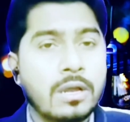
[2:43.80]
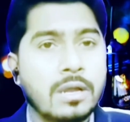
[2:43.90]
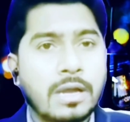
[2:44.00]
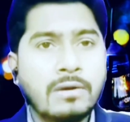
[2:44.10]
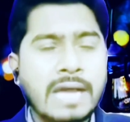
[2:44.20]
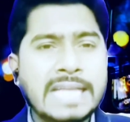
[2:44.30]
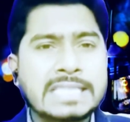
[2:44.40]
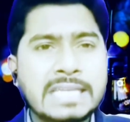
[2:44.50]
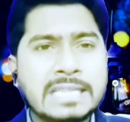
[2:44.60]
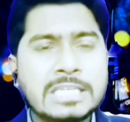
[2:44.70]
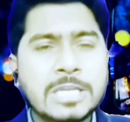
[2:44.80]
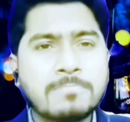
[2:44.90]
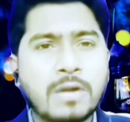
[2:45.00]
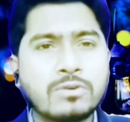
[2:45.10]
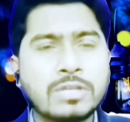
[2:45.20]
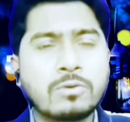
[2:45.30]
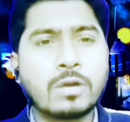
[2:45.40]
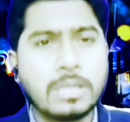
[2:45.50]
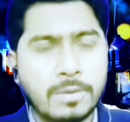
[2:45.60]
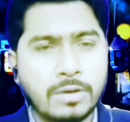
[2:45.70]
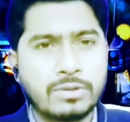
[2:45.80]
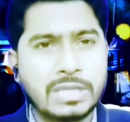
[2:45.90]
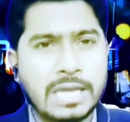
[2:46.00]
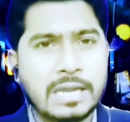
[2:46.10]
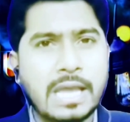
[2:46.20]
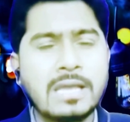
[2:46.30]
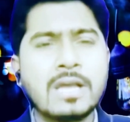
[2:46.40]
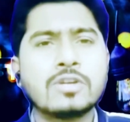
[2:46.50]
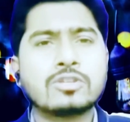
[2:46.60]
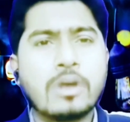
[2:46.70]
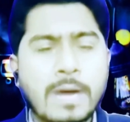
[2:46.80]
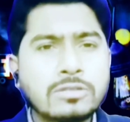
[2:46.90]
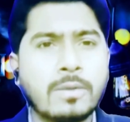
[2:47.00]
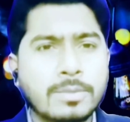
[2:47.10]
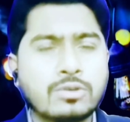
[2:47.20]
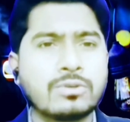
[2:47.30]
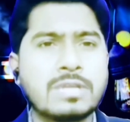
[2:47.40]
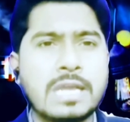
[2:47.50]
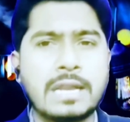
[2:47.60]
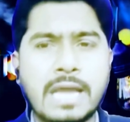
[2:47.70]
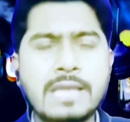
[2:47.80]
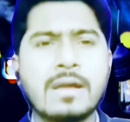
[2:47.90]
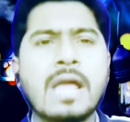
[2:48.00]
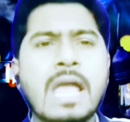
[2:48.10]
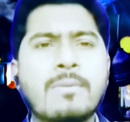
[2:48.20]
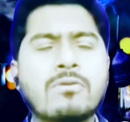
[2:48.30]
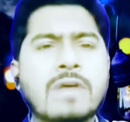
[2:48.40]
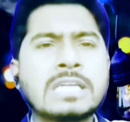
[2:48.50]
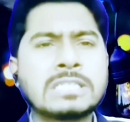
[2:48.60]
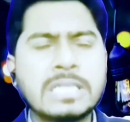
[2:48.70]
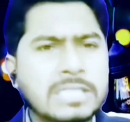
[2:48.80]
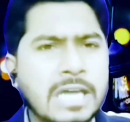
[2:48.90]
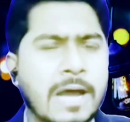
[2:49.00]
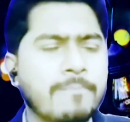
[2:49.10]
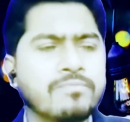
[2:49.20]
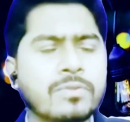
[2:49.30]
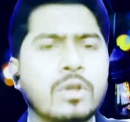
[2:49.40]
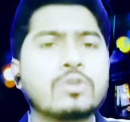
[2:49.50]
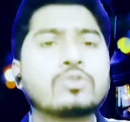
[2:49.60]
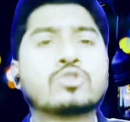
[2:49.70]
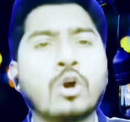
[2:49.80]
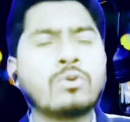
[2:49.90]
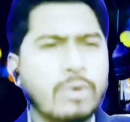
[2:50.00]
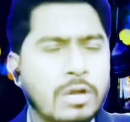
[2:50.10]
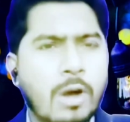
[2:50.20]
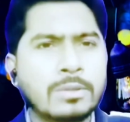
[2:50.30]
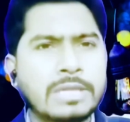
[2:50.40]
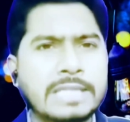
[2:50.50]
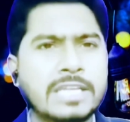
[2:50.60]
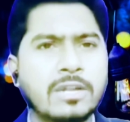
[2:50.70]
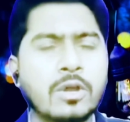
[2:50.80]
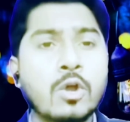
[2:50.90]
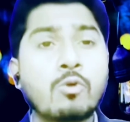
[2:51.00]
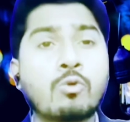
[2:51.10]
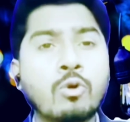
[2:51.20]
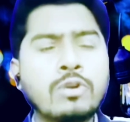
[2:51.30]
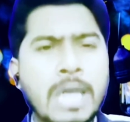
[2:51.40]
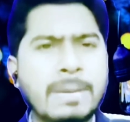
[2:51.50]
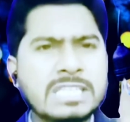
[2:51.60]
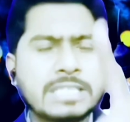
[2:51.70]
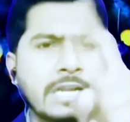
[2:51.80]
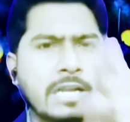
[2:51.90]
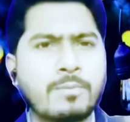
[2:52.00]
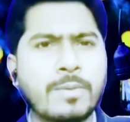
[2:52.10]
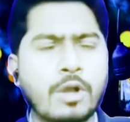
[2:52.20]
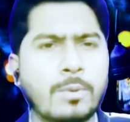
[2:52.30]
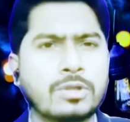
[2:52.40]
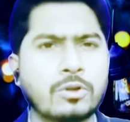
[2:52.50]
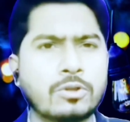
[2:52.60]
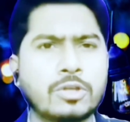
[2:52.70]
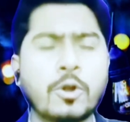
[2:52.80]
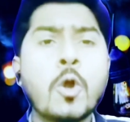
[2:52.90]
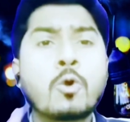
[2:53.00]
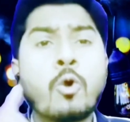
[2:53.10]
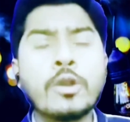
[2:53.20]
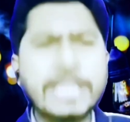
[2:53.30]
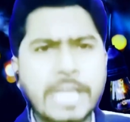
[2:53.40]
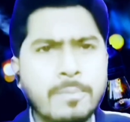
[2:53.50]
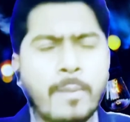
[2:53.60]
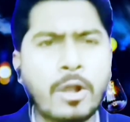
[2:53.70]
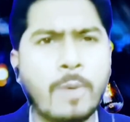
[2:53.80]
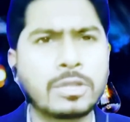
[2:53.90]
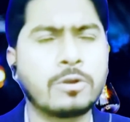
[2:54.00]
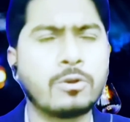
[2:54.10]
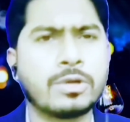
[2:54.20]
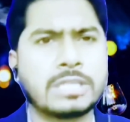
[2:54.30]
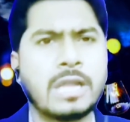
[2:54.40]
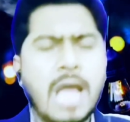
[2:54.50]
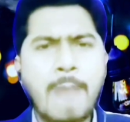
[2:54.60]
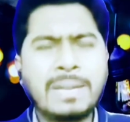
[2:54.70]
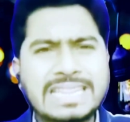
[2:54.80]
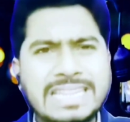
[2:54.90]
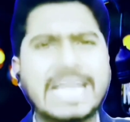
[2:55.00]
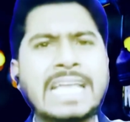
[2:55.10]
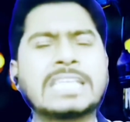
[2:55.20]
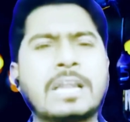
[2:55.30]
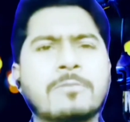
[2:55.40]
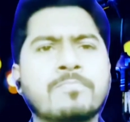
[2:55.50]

কারণ আজকে দেশের মানুষের কথা বলার অধিকার নাই সভা সমাবেশের অধিকার নাই এবং রাষ্ট্রের যারা জোর করে ক্ষমতা আছেন গুন্ডা মাস্তানের ভূমিকা অবতীর্ণ হচ্ছেন খুনিদের ভূমিকা অবতীর্ণ হয়েছেন আপনারা দেখেছেন